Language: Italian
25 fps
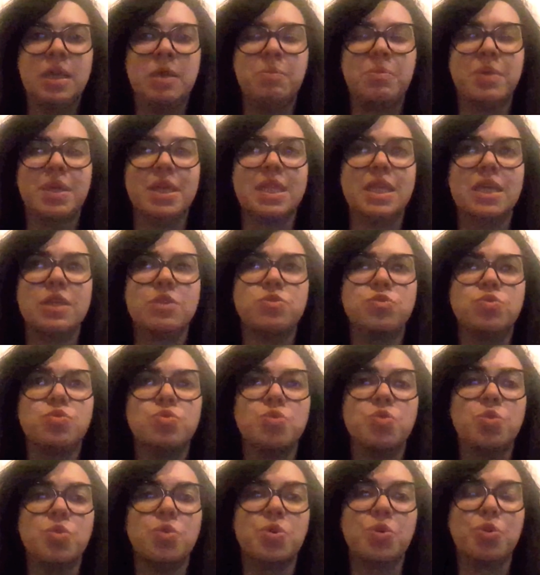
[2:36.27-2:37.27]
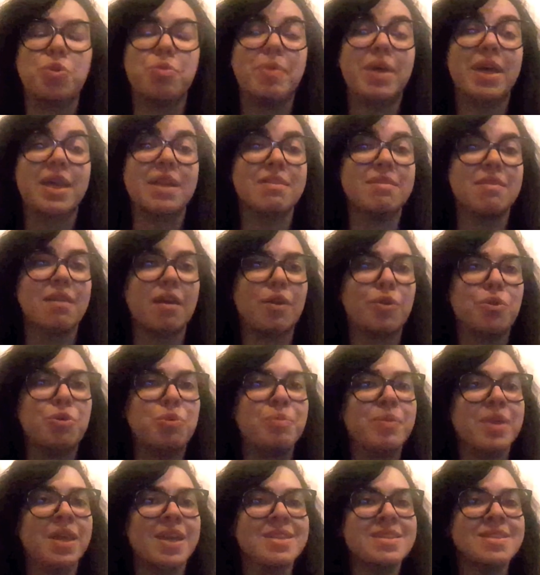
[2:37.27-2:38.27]
Mi ha detto Roberta è
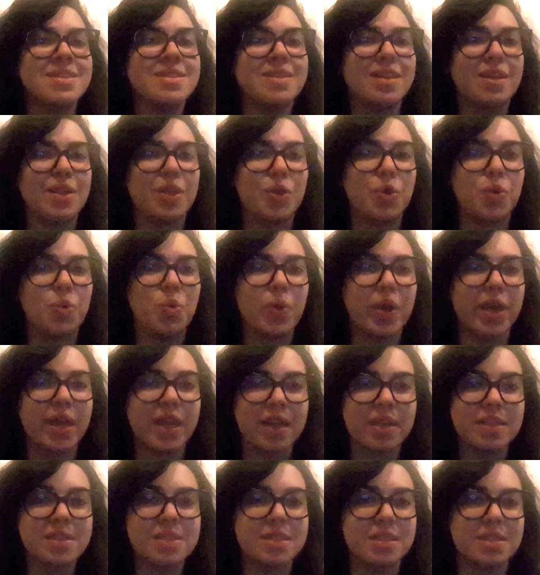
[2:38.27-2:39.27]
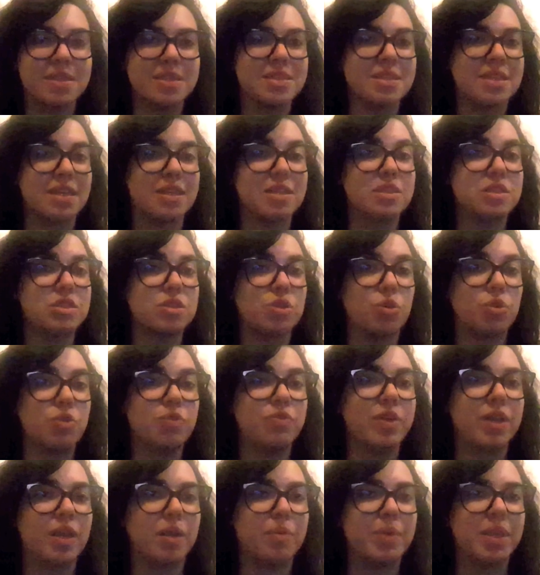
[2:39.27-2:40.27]
come essere in guerra senza esserlo
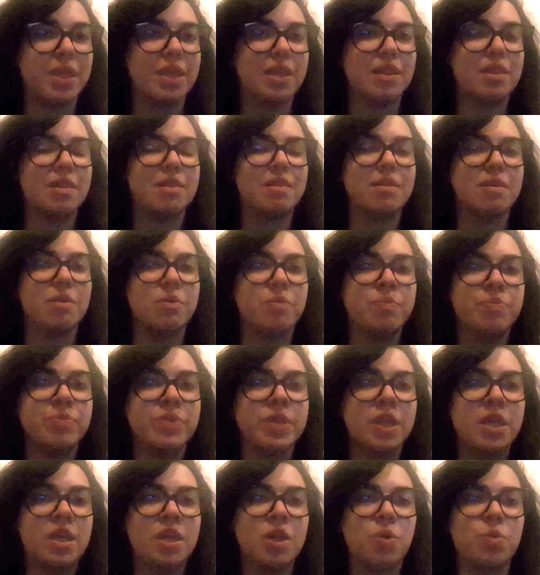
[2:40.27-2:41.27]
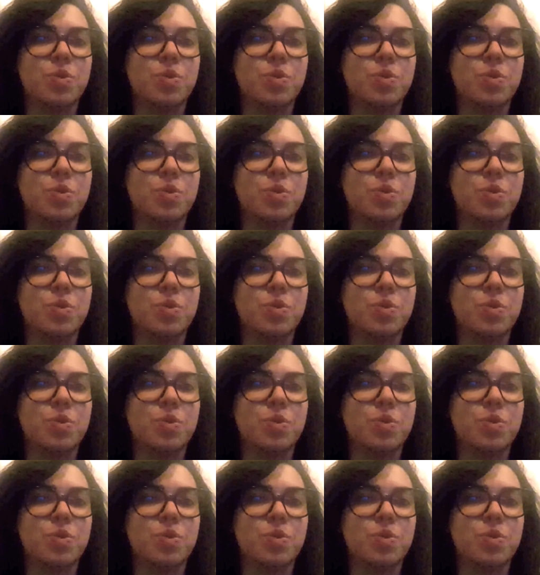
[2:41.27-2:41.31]
veramente.